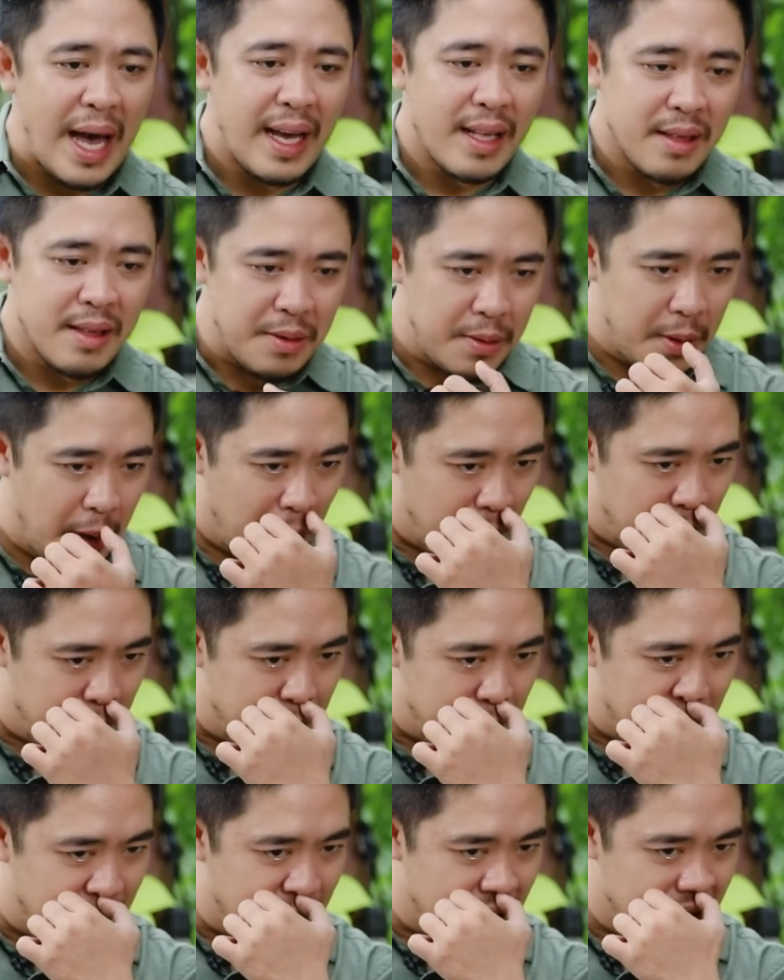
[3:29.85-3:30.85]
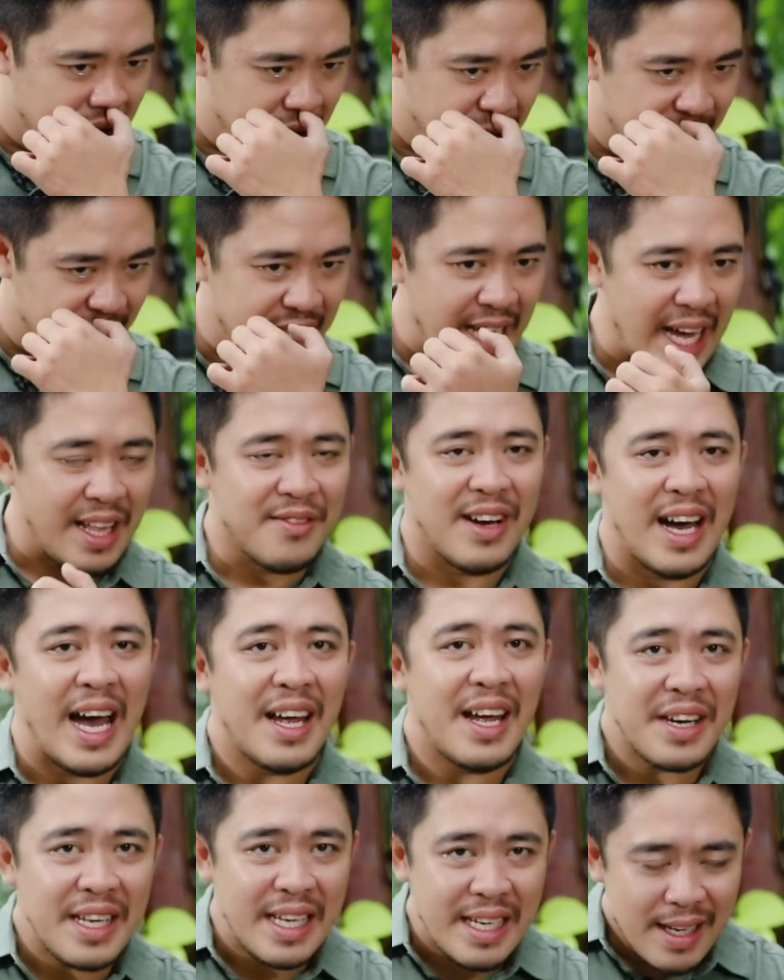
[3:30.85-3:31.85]
tan tin đồn mà về Thành và
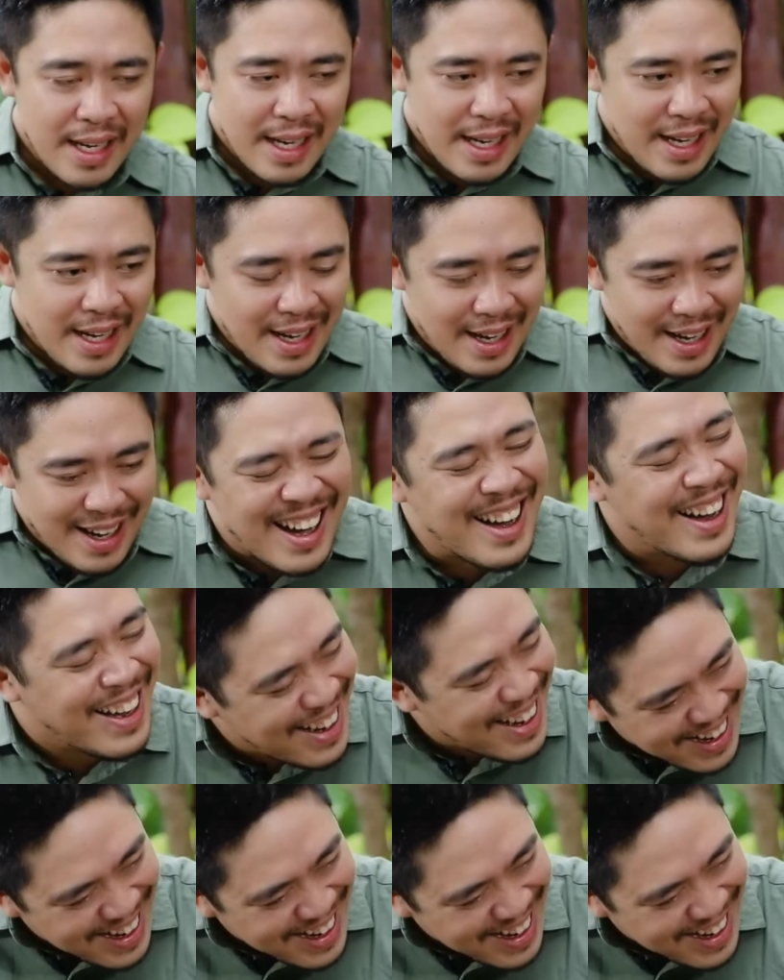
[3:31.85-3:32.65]
Harry. à.